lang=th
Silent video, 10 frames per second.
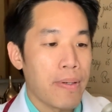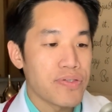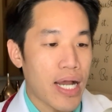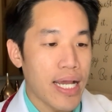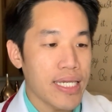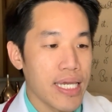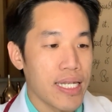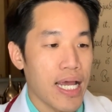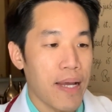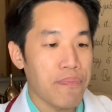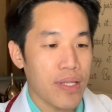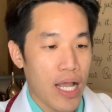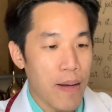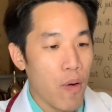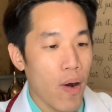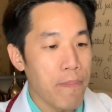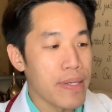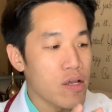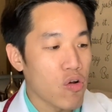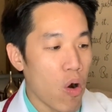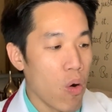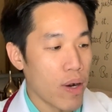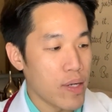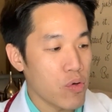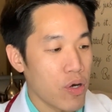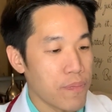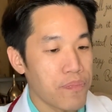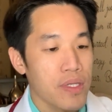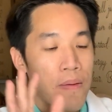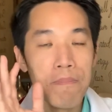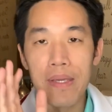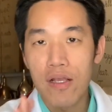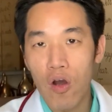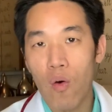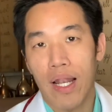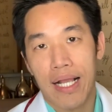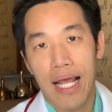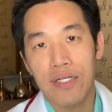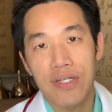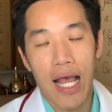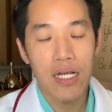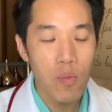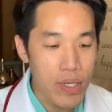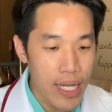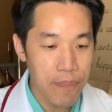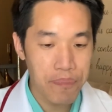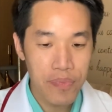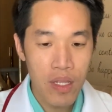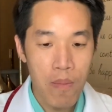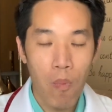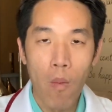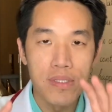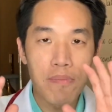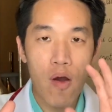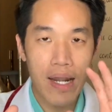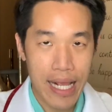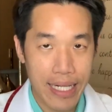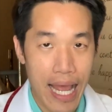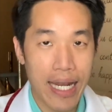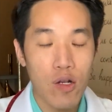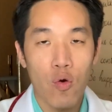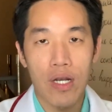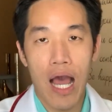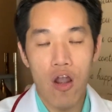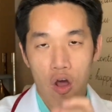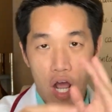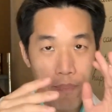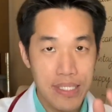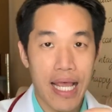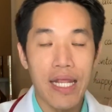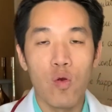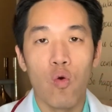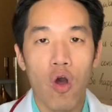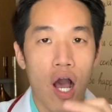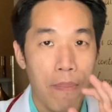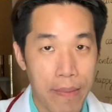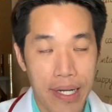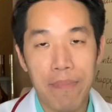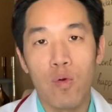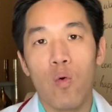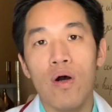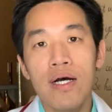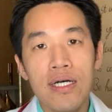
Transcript: ภาษาอังกฤษนะฮะเขาบอกว่ามี goal นะทุกคนมี goal หลักการรักษาคือวันนี้ผมจะบอกหลักการให้ทุกคนลองเอาไปใช้ดูลองเอาไปadaptดู